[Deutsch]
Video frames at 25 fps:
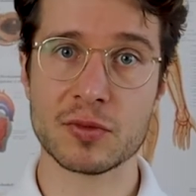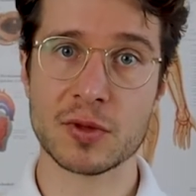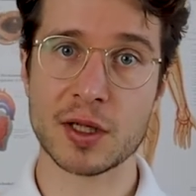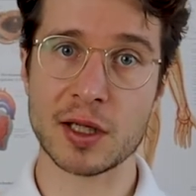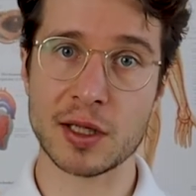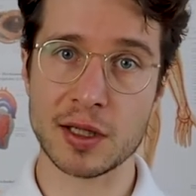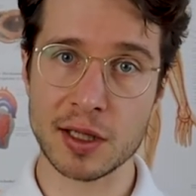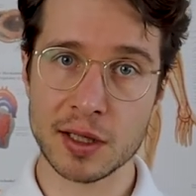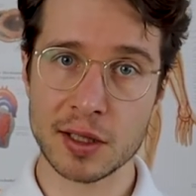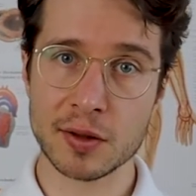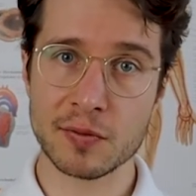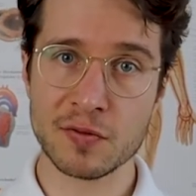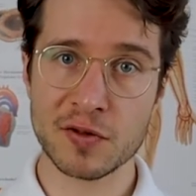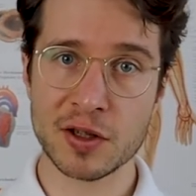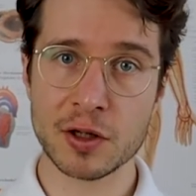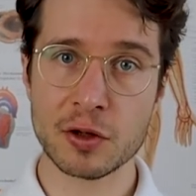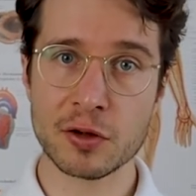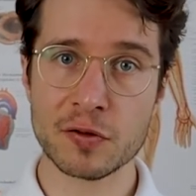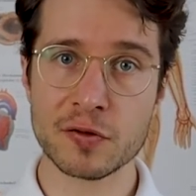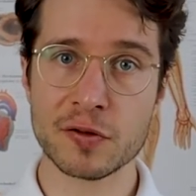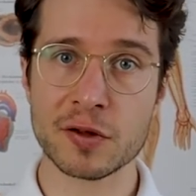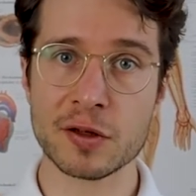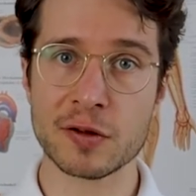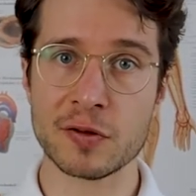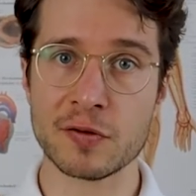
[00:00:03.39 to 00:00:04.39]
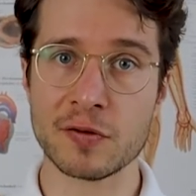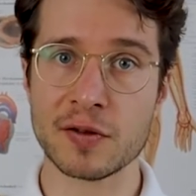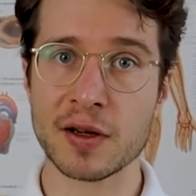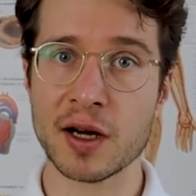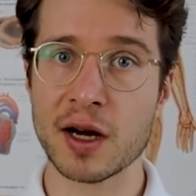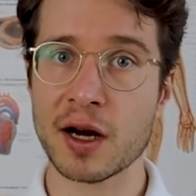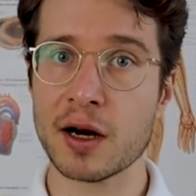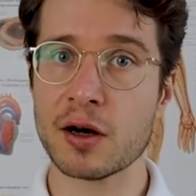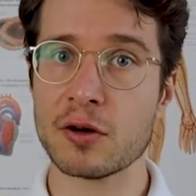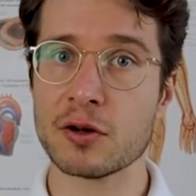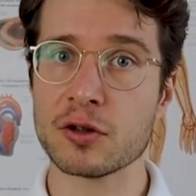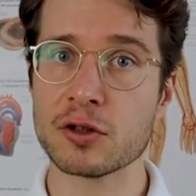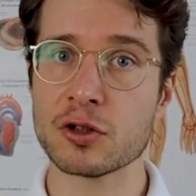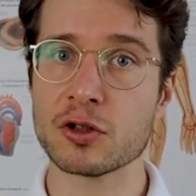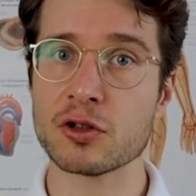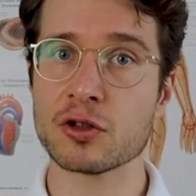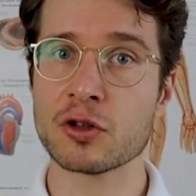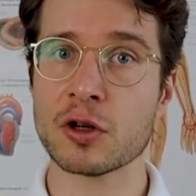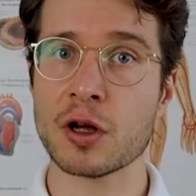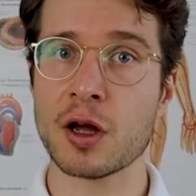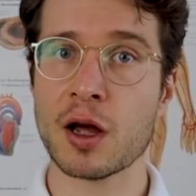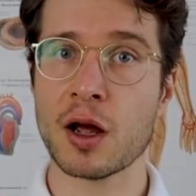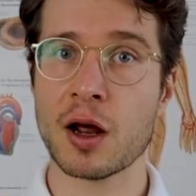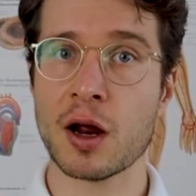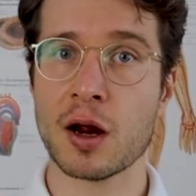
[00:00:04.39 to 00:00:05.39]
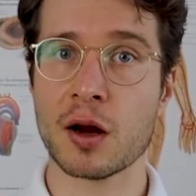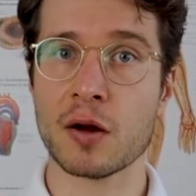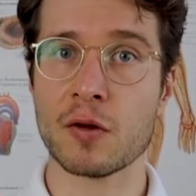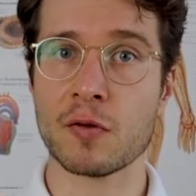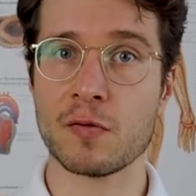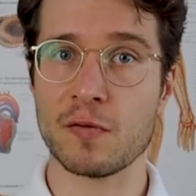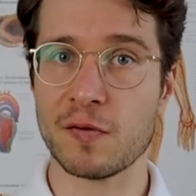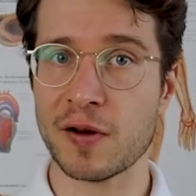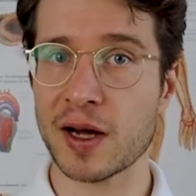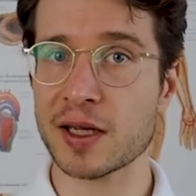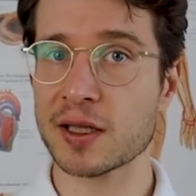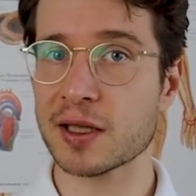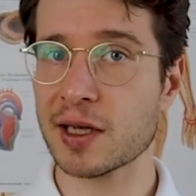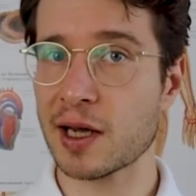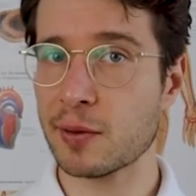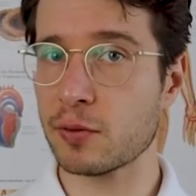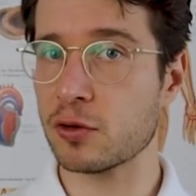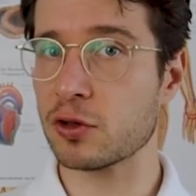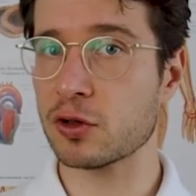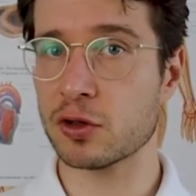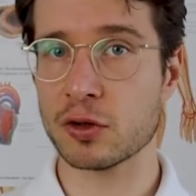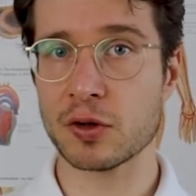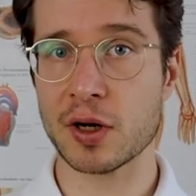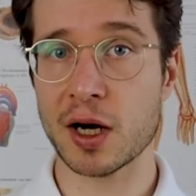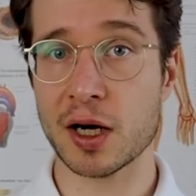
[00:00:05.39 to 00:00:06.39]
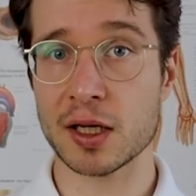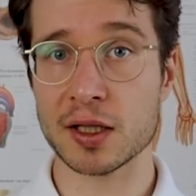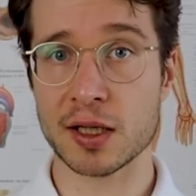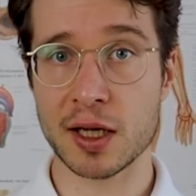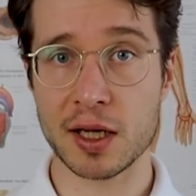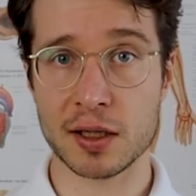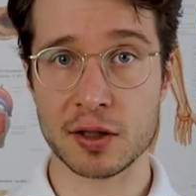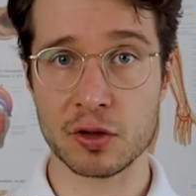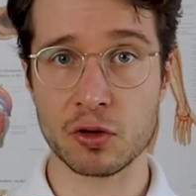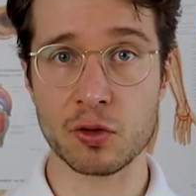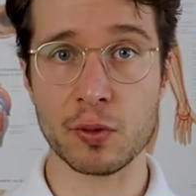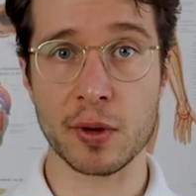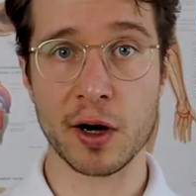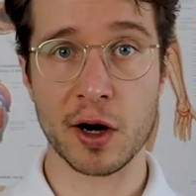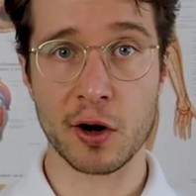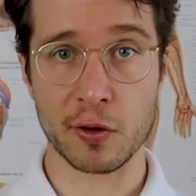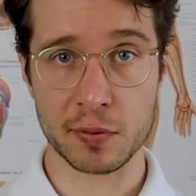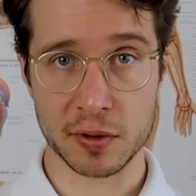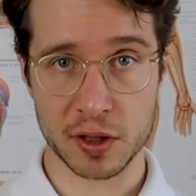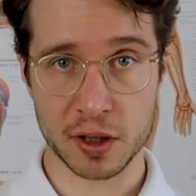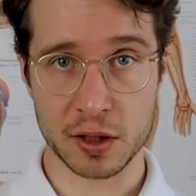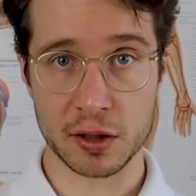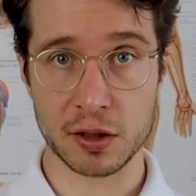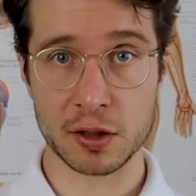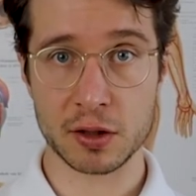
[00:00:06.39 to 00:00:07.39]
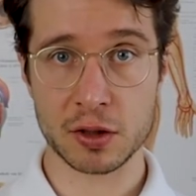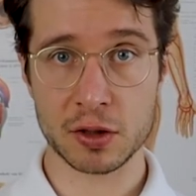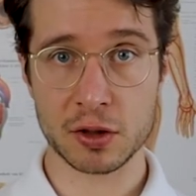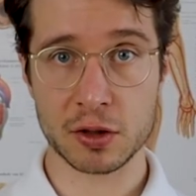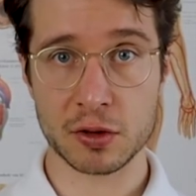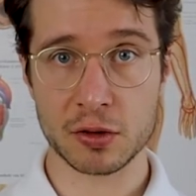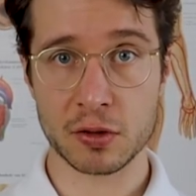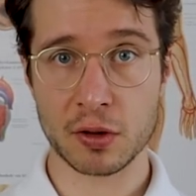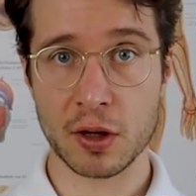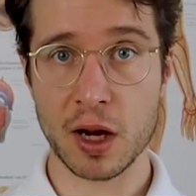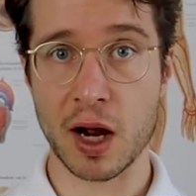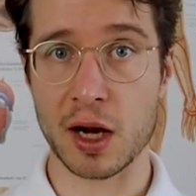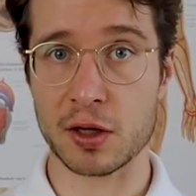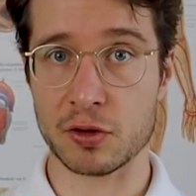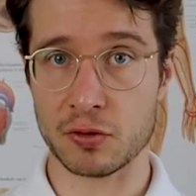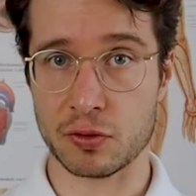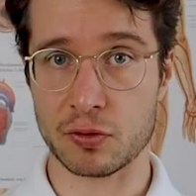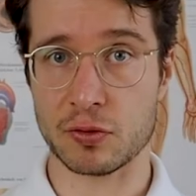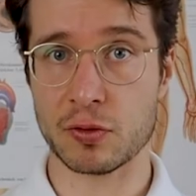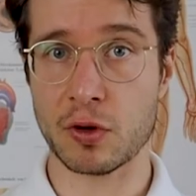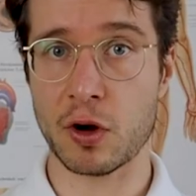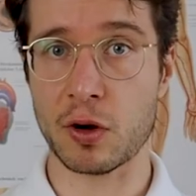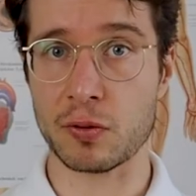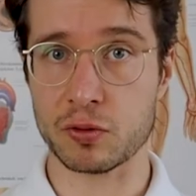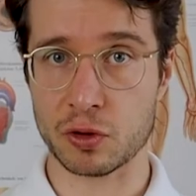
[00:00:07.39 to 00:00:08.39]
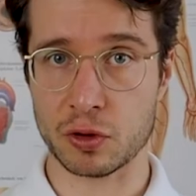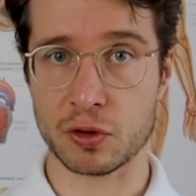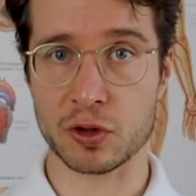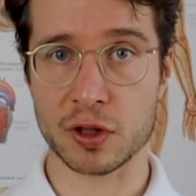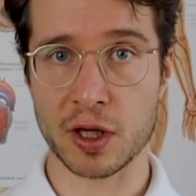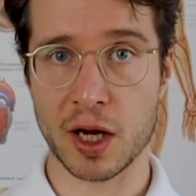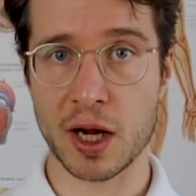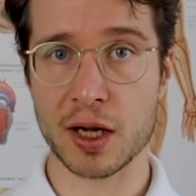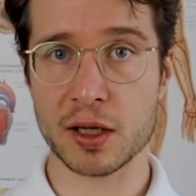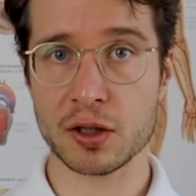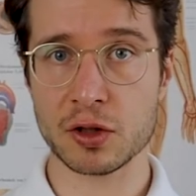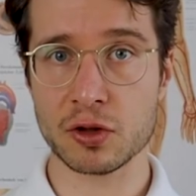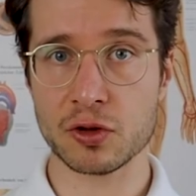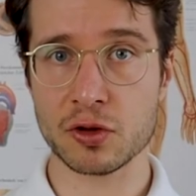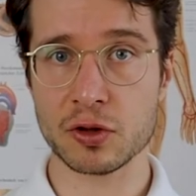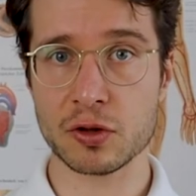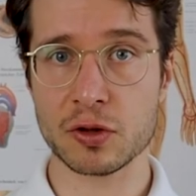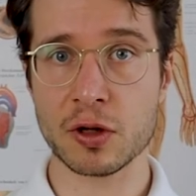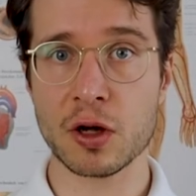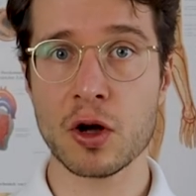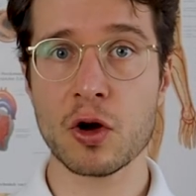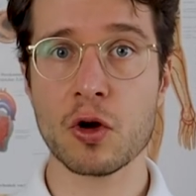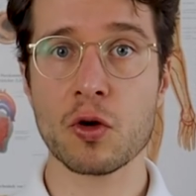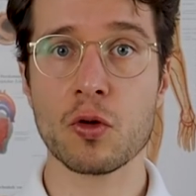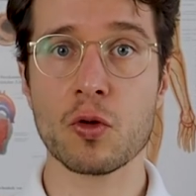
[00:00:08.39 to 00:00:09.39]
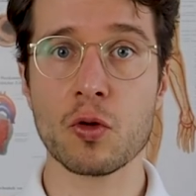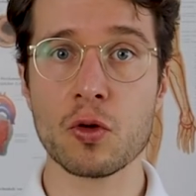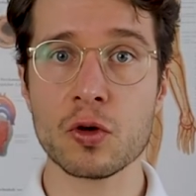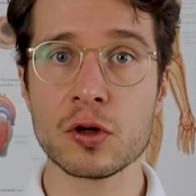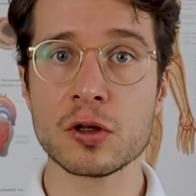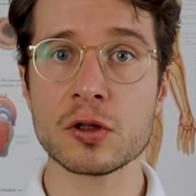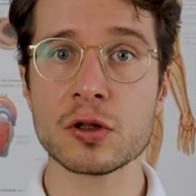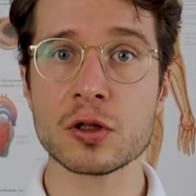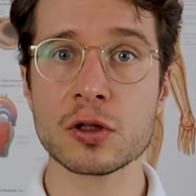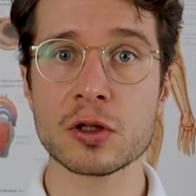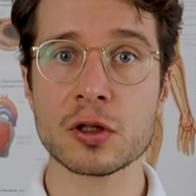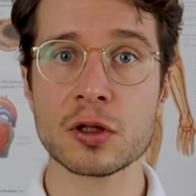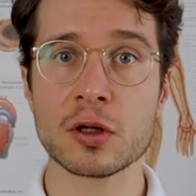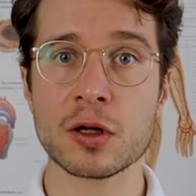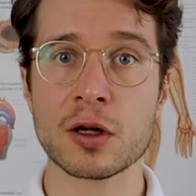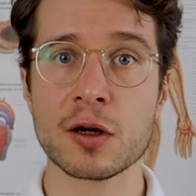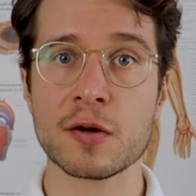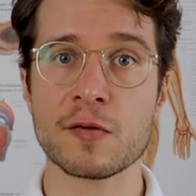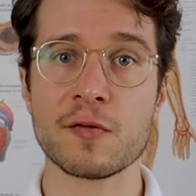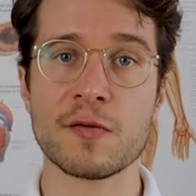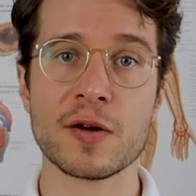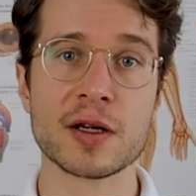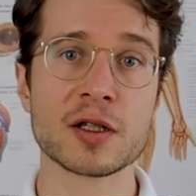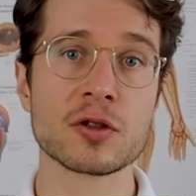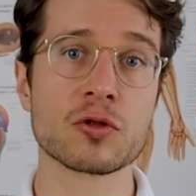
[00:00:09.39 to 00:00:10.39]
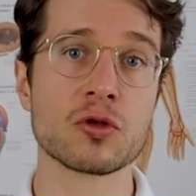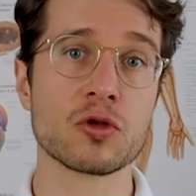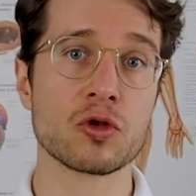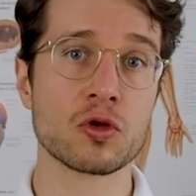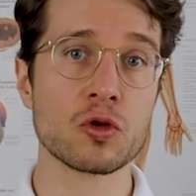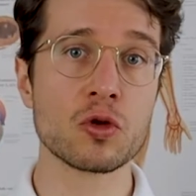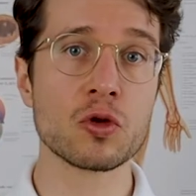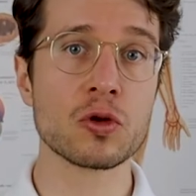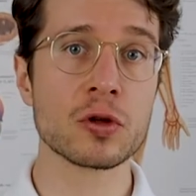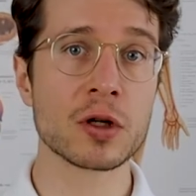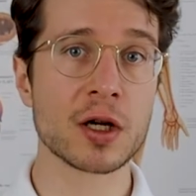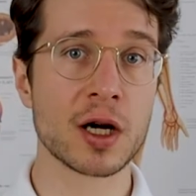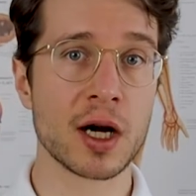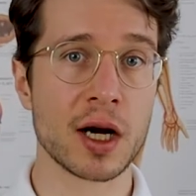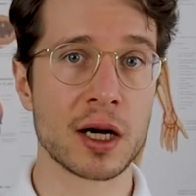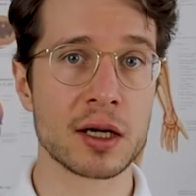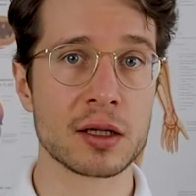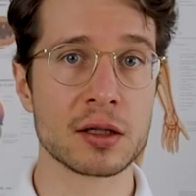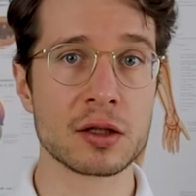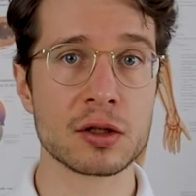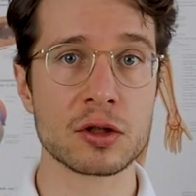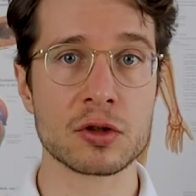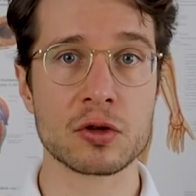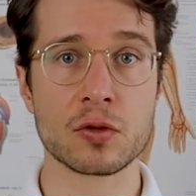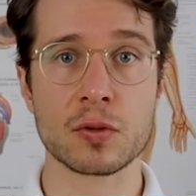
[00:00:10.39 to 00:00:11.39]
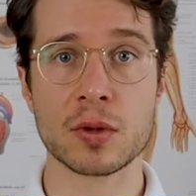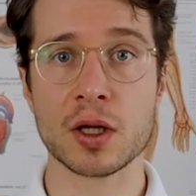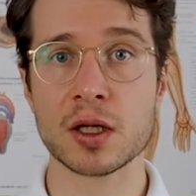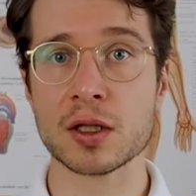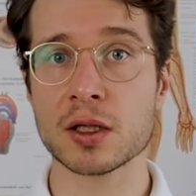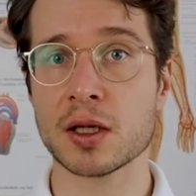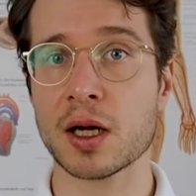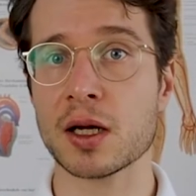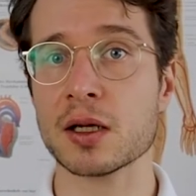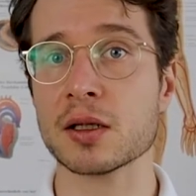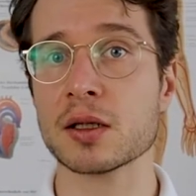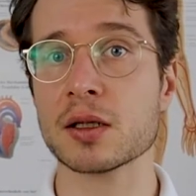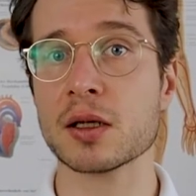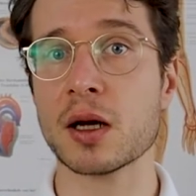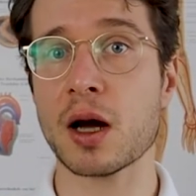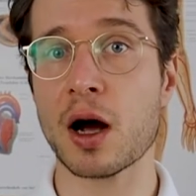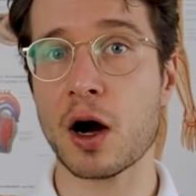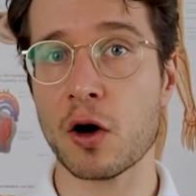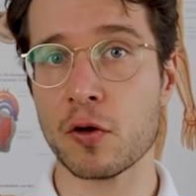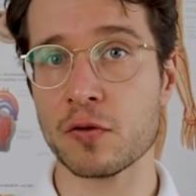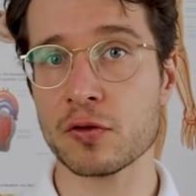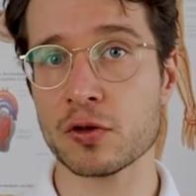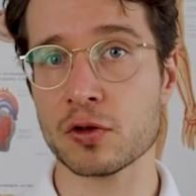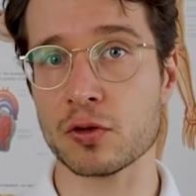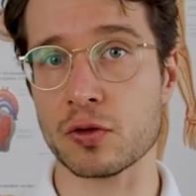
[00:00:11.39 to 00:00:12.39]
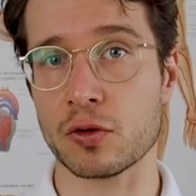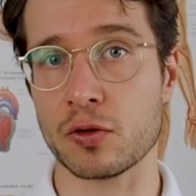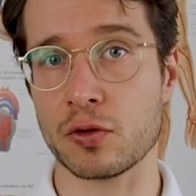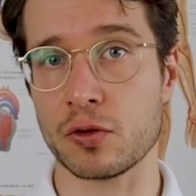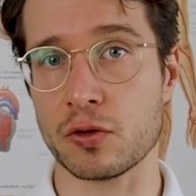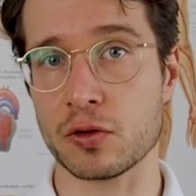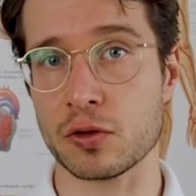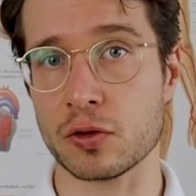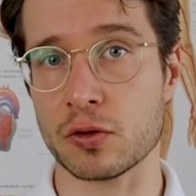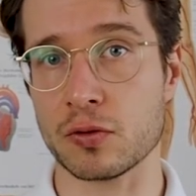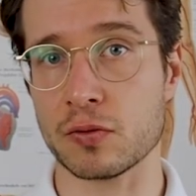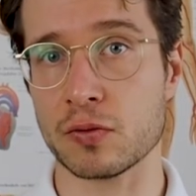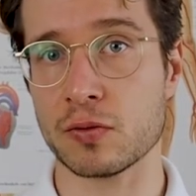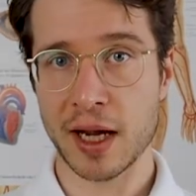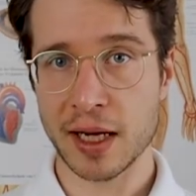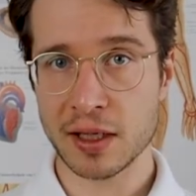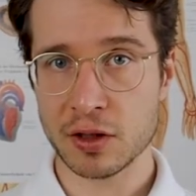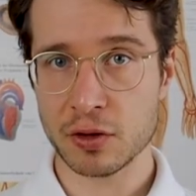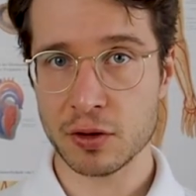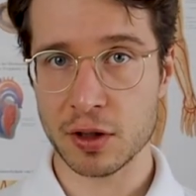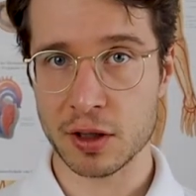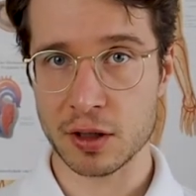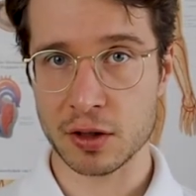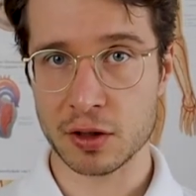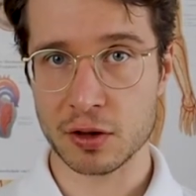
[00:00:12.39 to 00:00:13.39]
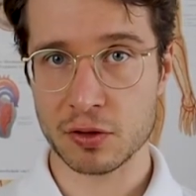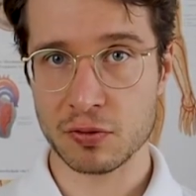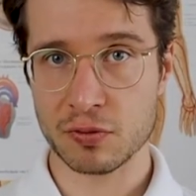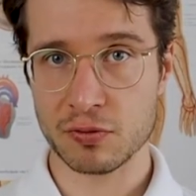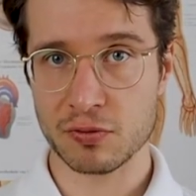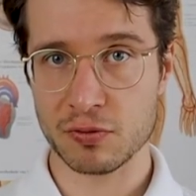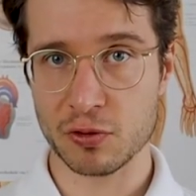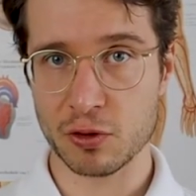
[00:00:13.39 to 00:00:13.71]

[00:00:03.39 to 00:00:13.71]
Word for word: In diesem Video finden wir raus, was emotionales Essen überhaupt ist, also ob du es hast und was du tun kannst, um das Ganze aufzulösen. Kennst du das?